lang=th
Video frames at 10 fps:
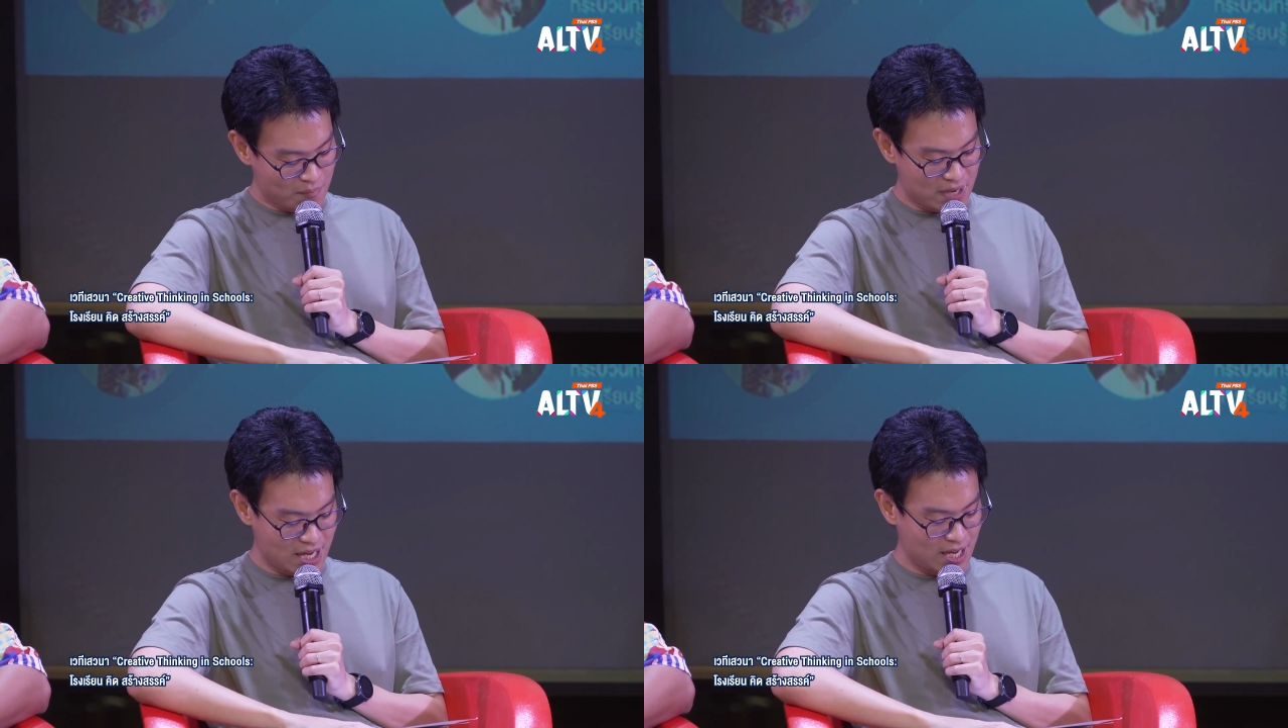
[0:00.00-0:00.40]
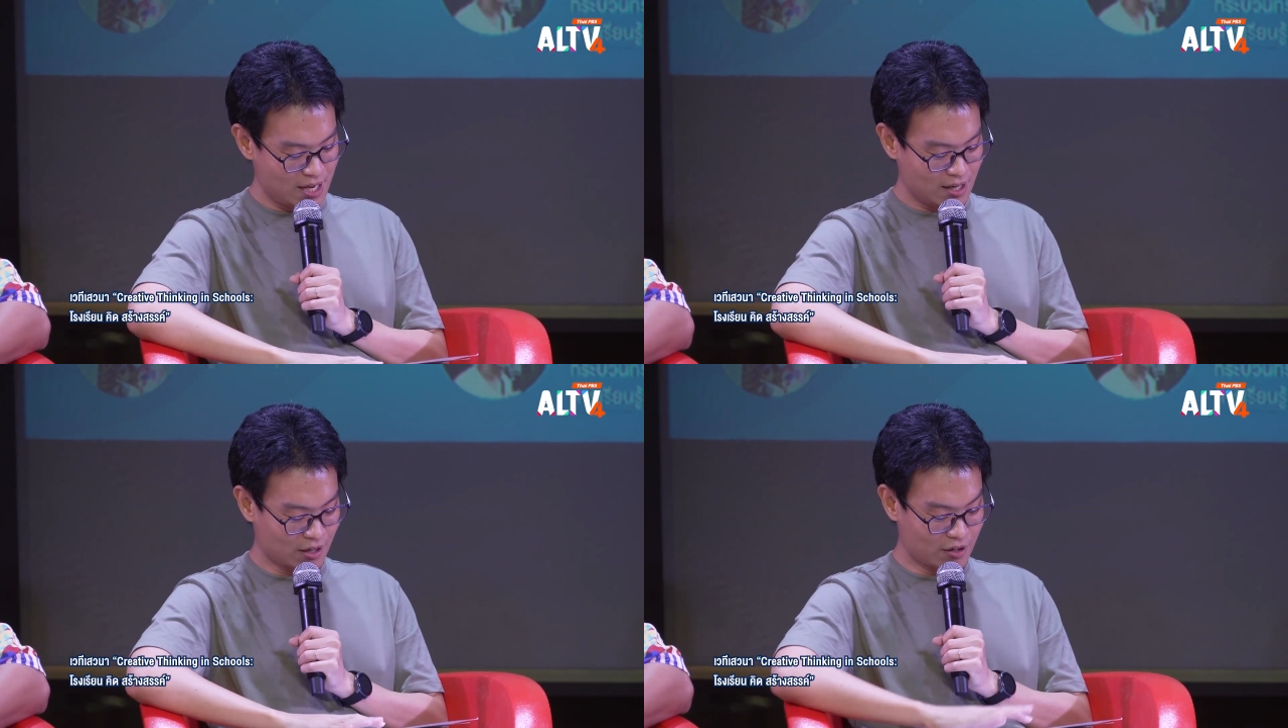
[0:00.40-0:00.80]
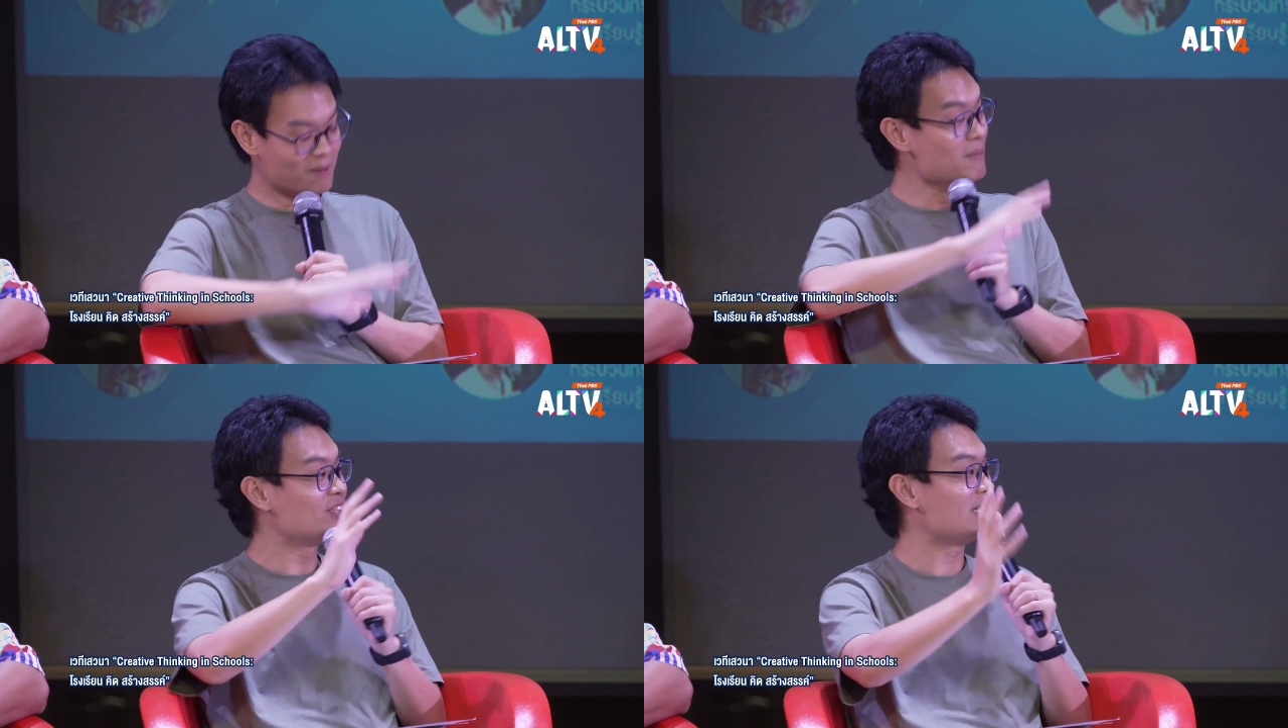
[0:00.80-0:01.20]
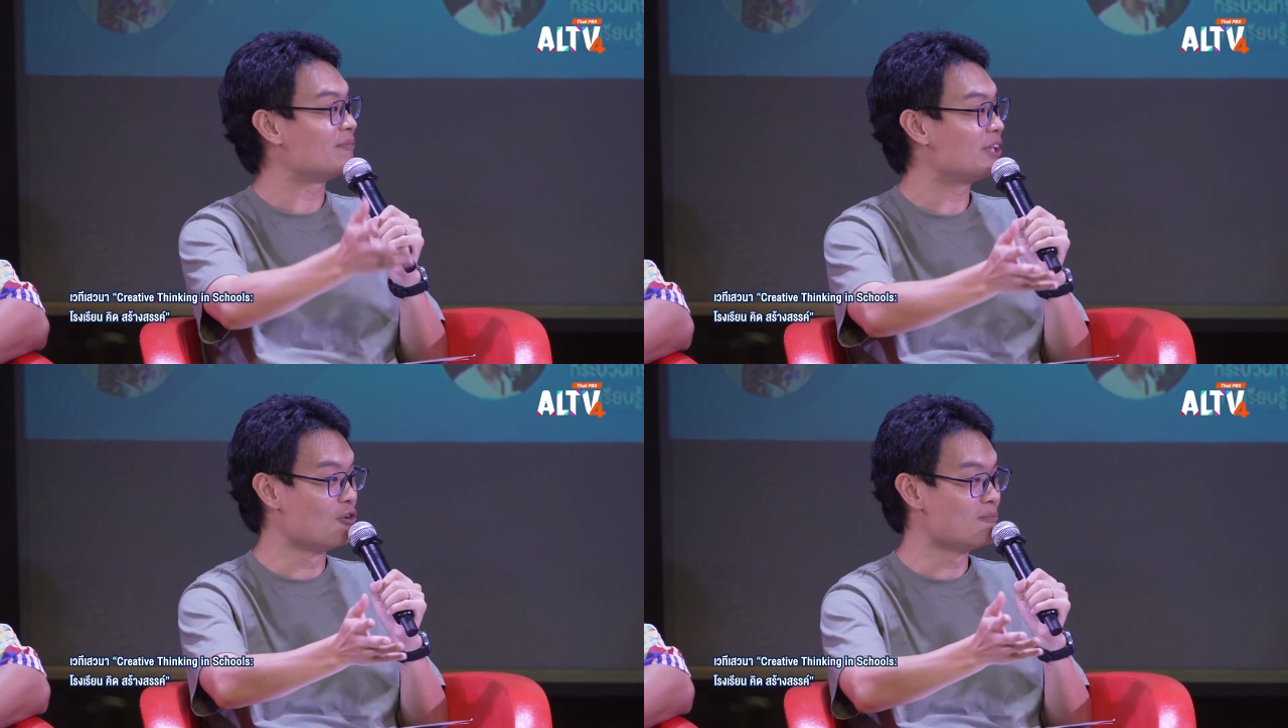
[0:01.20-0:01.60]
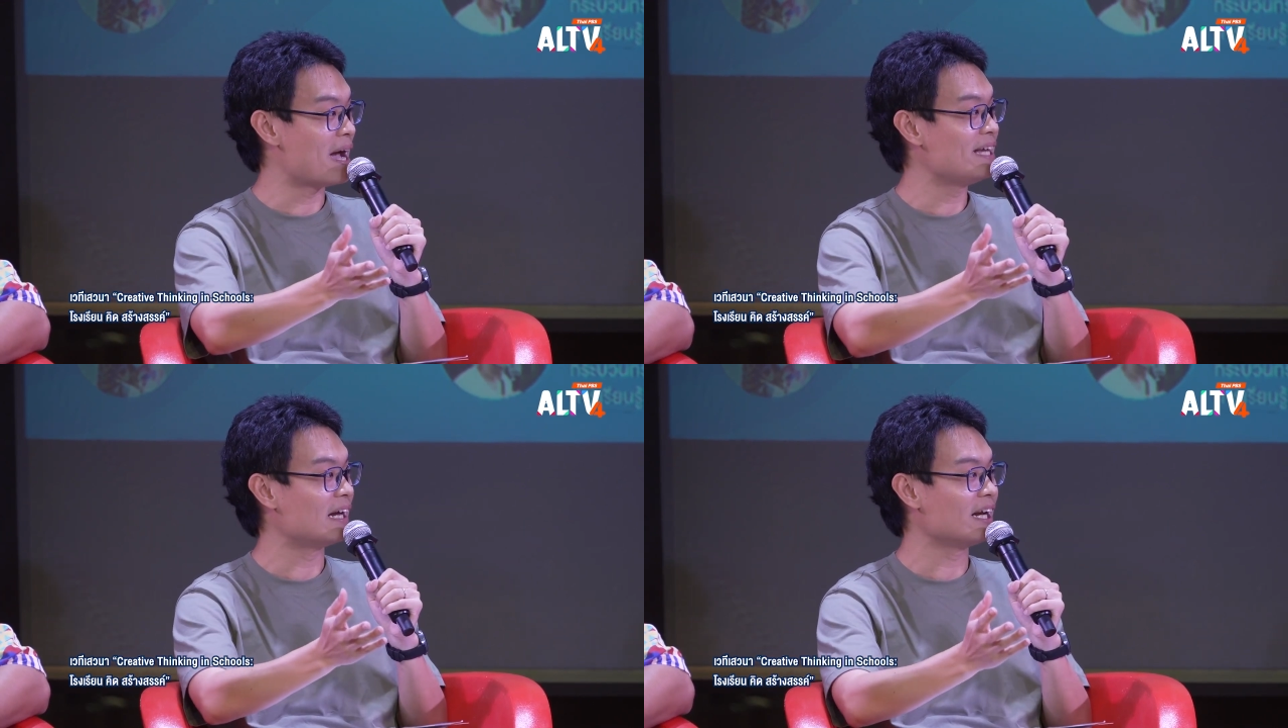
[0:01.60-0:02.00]
มีเครื่องมือสนับสนุนไหม
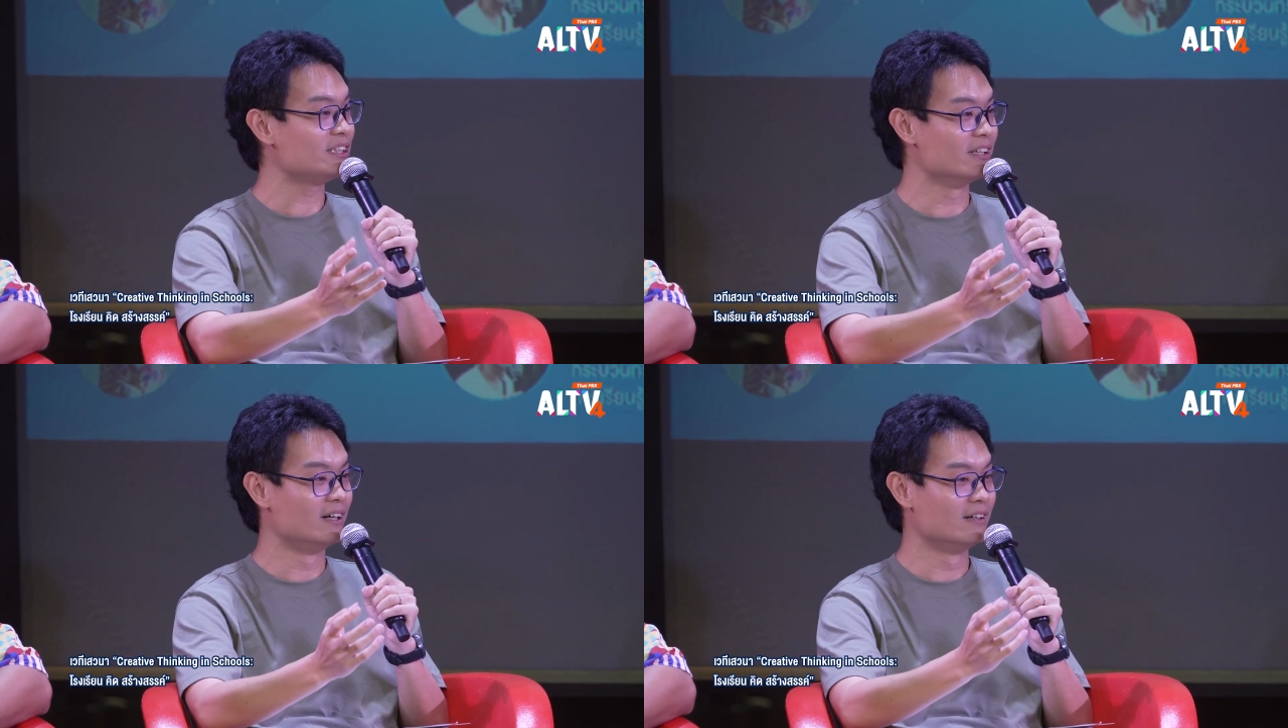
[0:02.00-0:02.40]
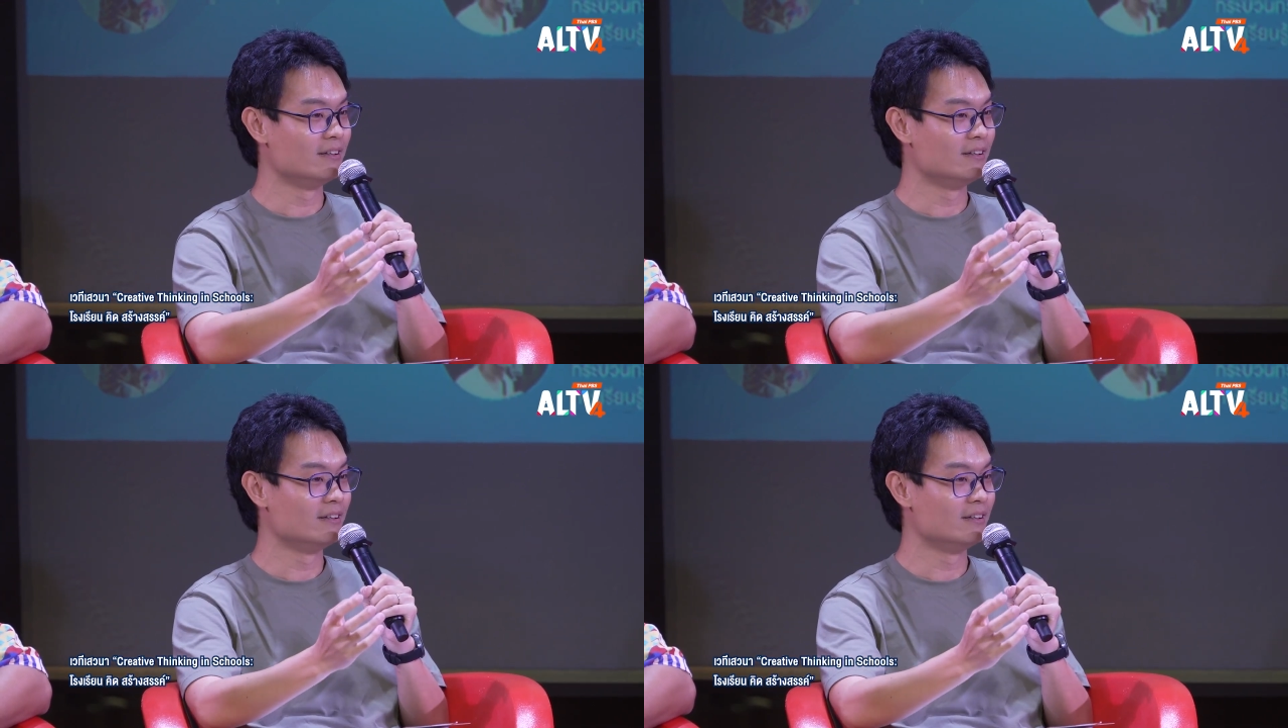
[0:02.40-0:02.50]
ทั้งในเชิง